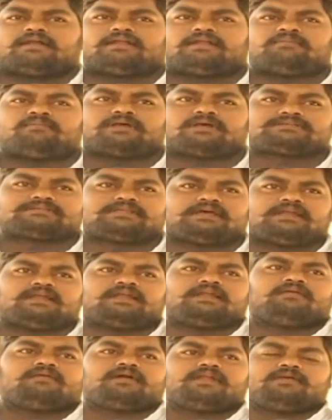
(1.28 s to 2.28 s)
అంటే మస్తాన్
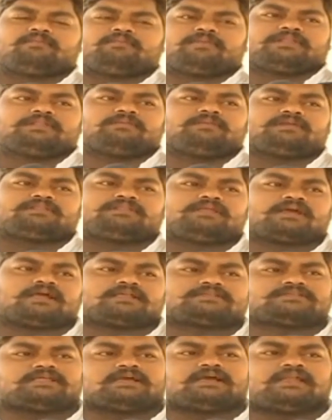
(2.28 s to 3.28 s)
అనేవాడిని ఇబ్బంది పెడితే
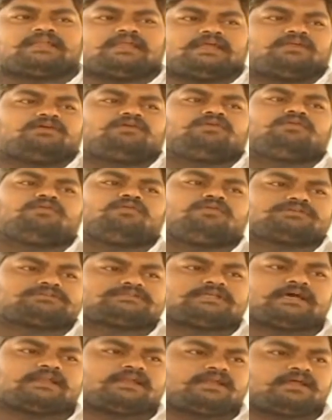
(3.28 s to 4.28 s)
ఖచ్చితంగా నేను
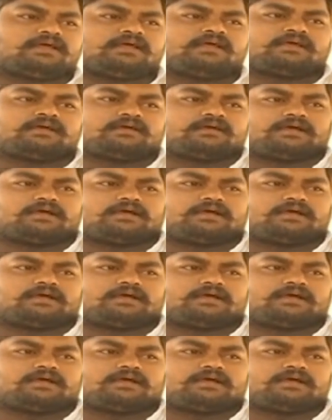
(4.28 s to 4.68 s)
వస్తానని